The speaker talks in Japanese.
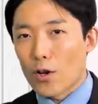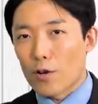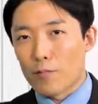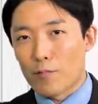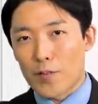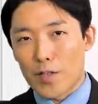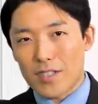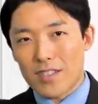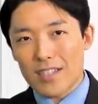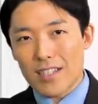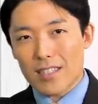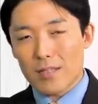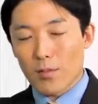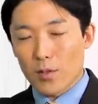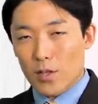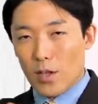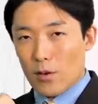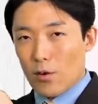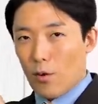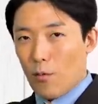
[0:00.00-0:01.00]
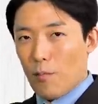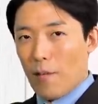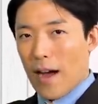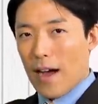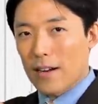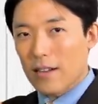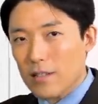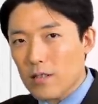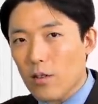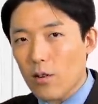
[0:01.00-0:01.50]
ビジネスモデルを
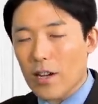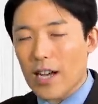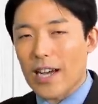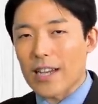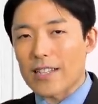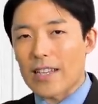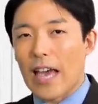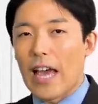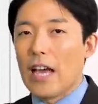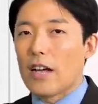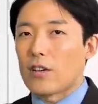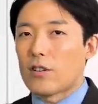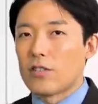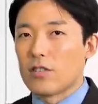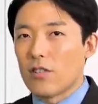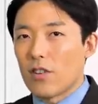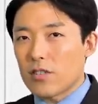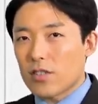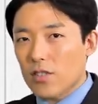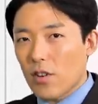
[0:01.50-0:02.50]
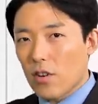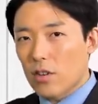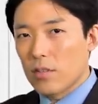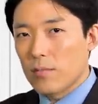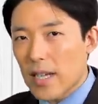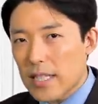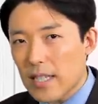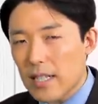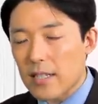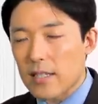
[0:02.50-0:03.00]
まるっと変えて黒字を埋
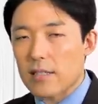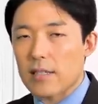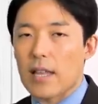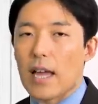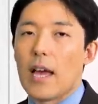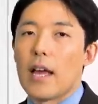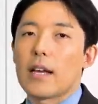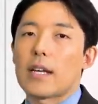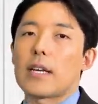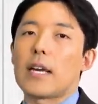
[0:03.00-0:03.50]
めたらですね、